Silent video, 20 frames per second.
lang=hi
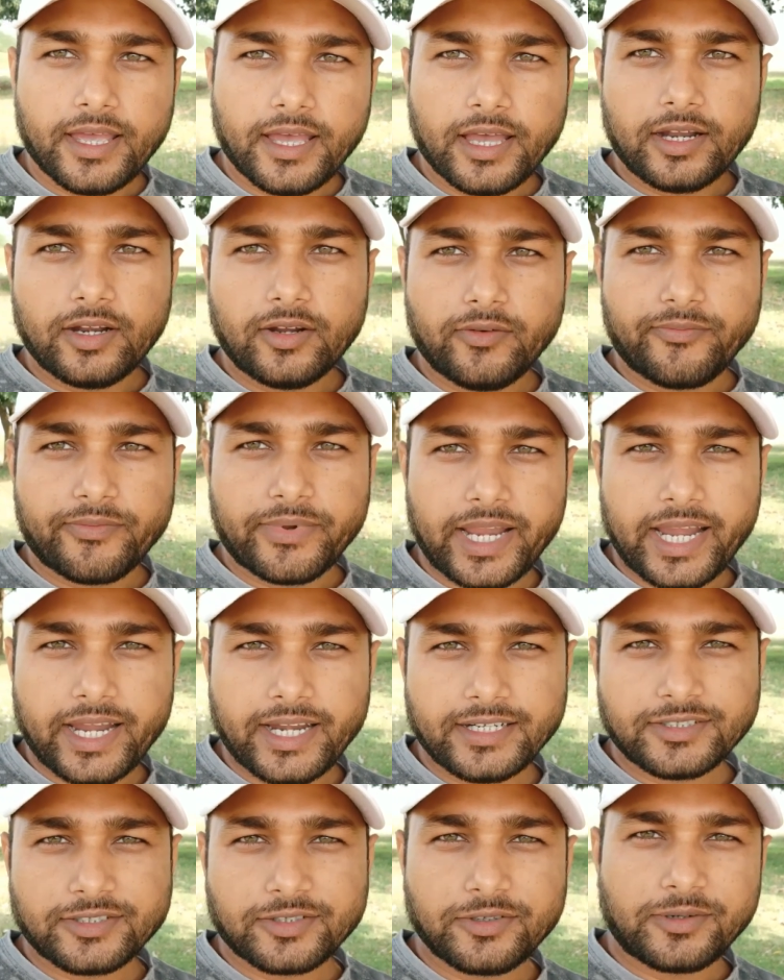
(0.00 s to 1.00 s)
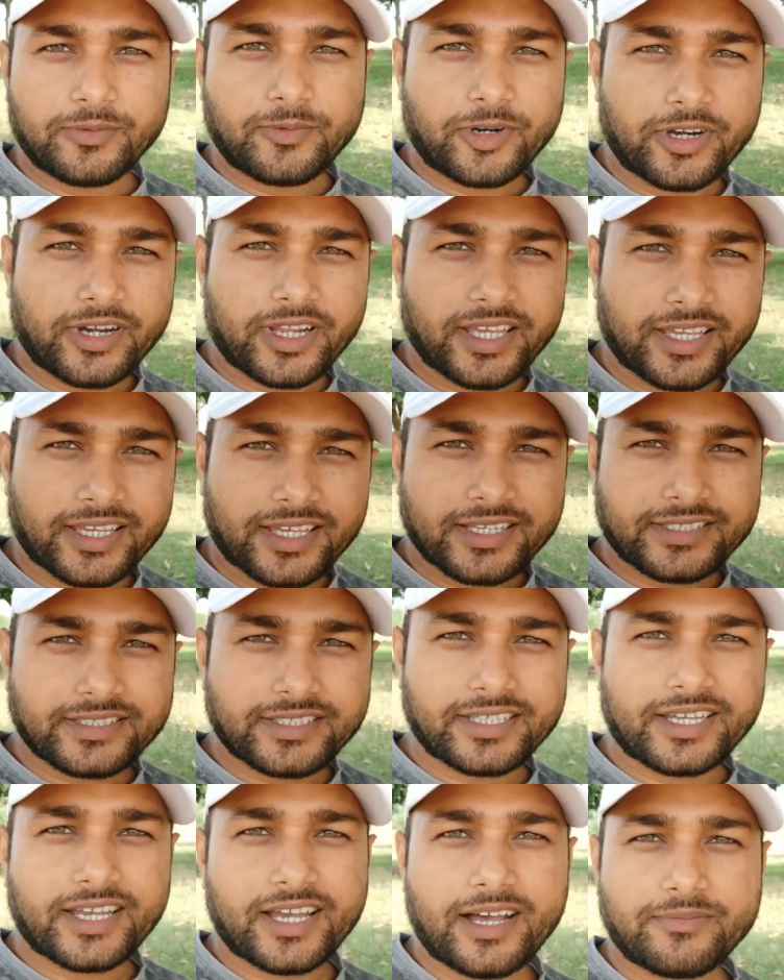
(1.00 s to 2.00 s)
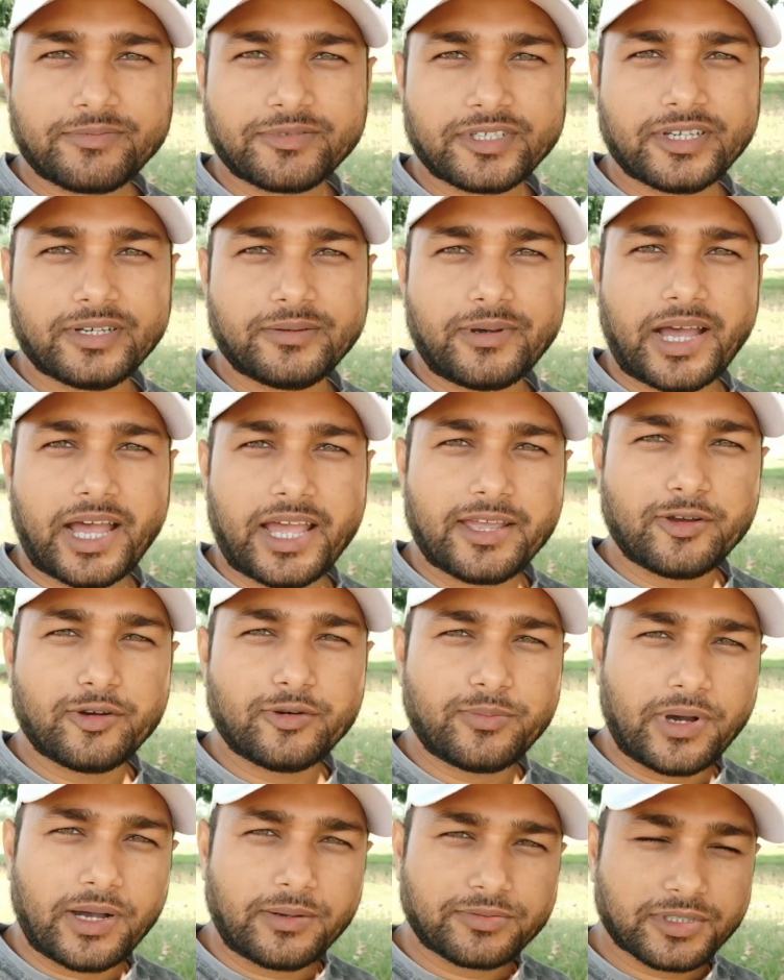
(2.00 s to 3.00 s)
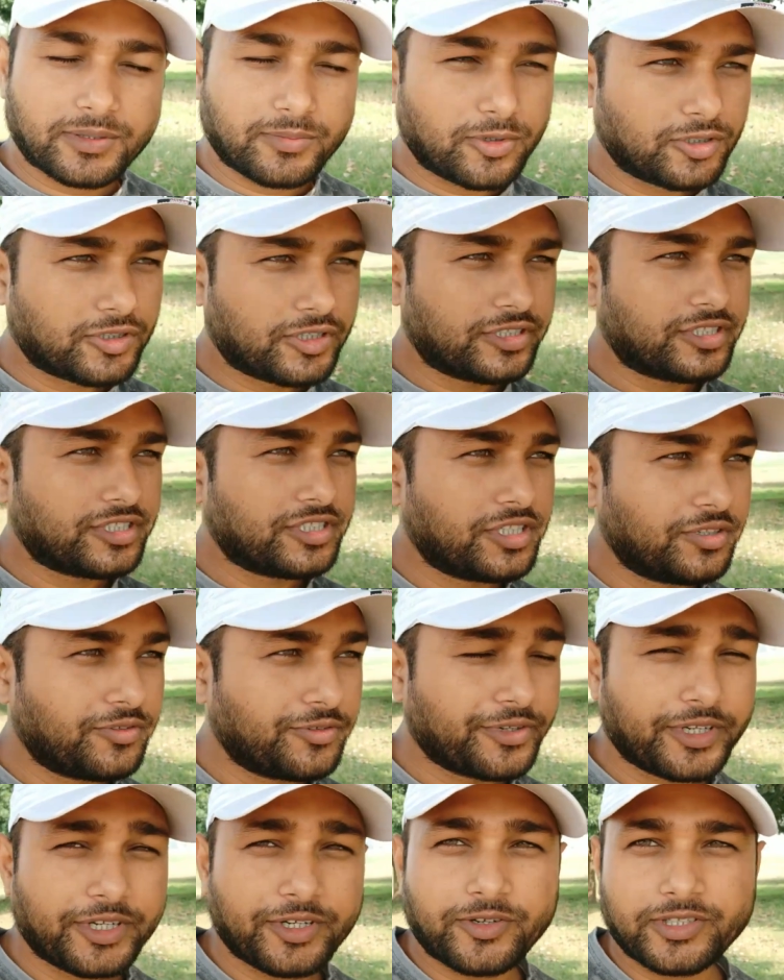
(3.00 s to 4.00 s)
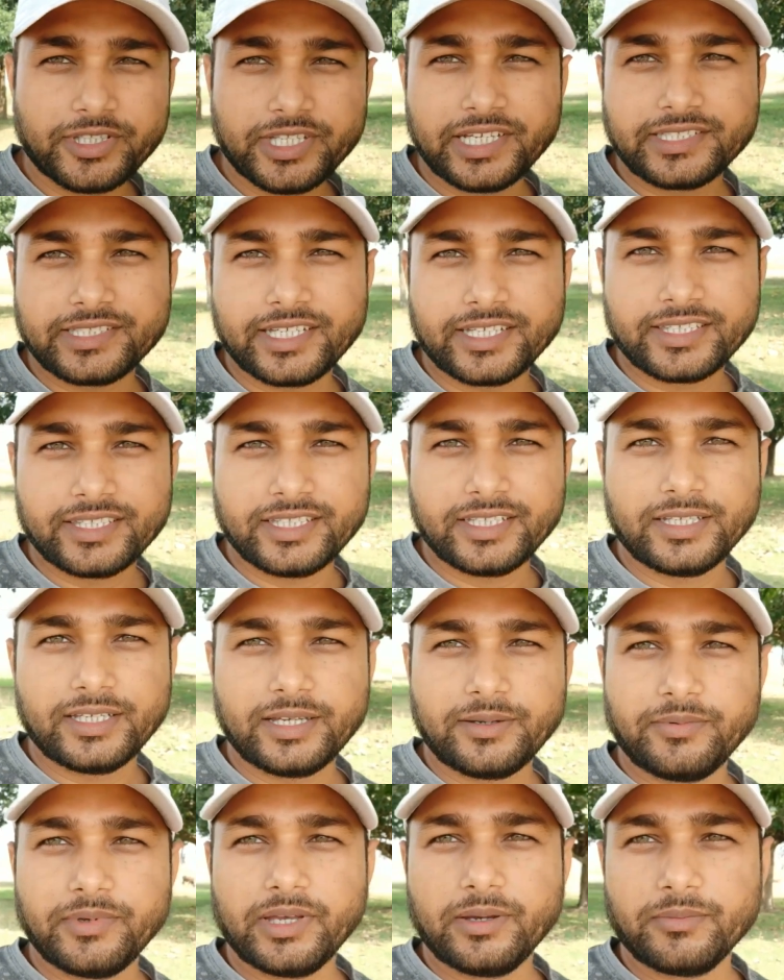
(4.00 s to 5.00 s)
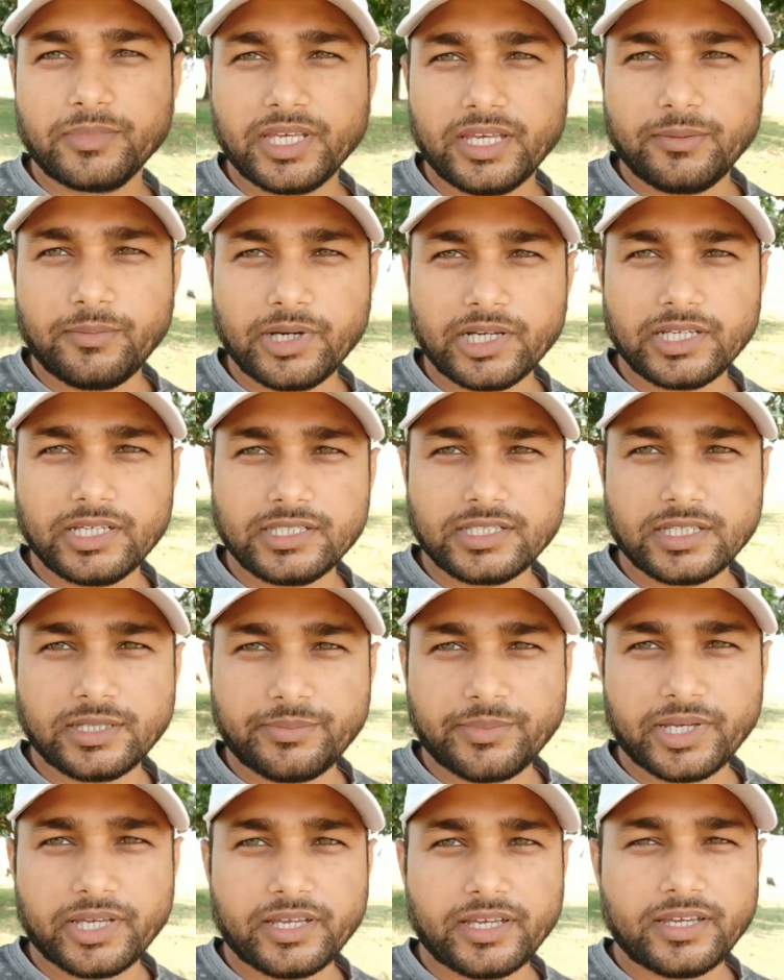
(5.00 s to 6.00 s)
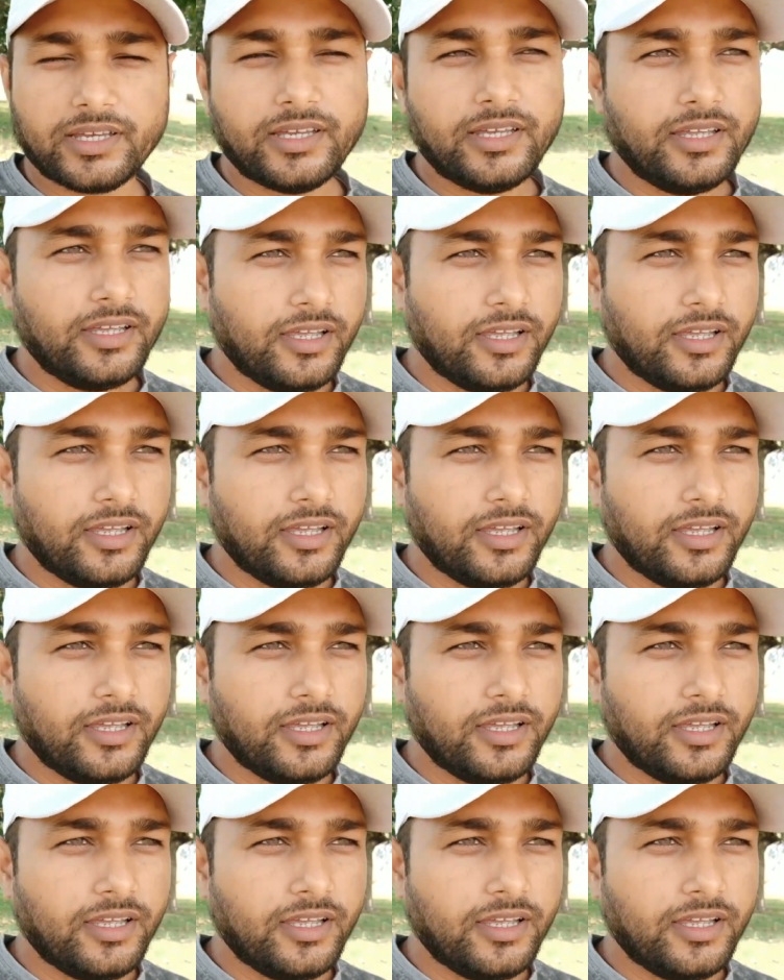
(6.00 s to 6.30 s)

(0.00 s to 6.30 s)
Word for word: हेलो फ्रेंड्स गुड मॉर्निंग कैसे हैं आप सब आई होप आप सब बहुत अच्छे होंगे और देख सकते हैं अभी हम ये बगीचे में हैं